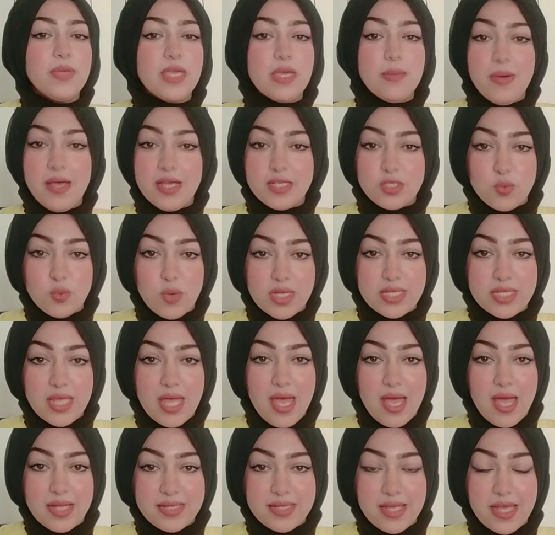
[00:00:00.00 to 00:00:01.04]
بيبحث وقتها
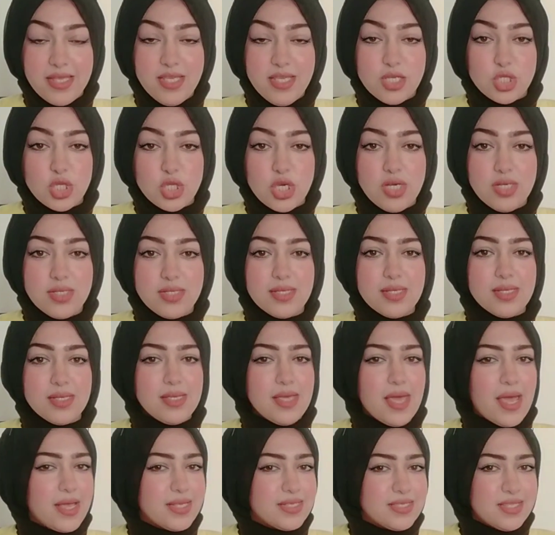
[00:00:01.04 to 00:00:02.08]
عن اي شخص
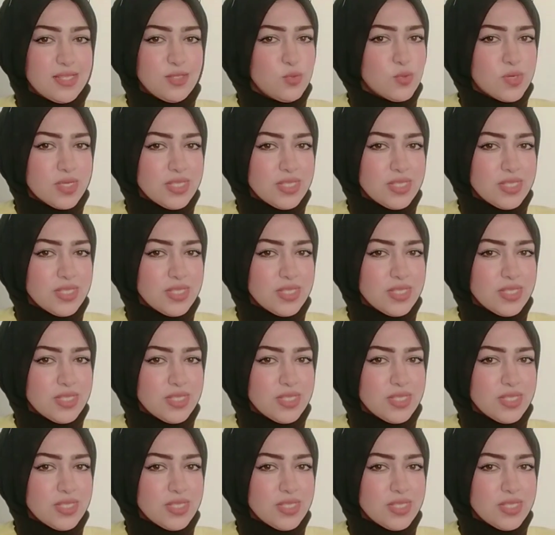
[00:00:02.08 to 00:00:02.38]
يحسسه